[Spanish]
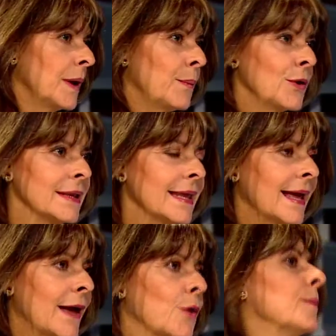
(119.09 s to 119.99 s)
una
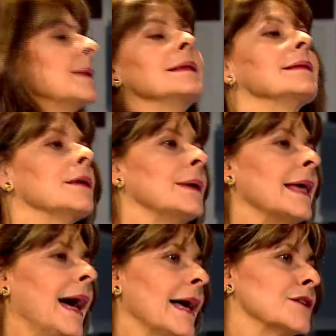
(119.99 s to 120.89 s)
política de
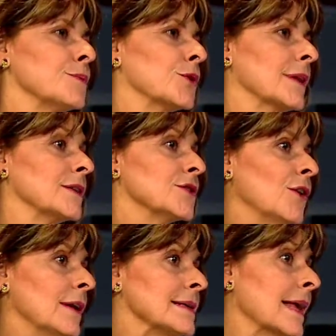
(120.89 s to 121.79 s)
competitividad,
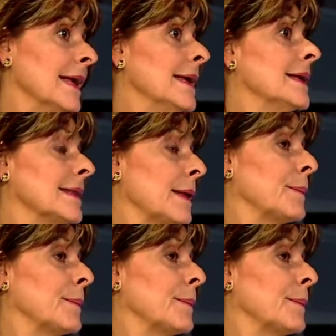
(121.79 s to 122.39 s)
exportaciones, de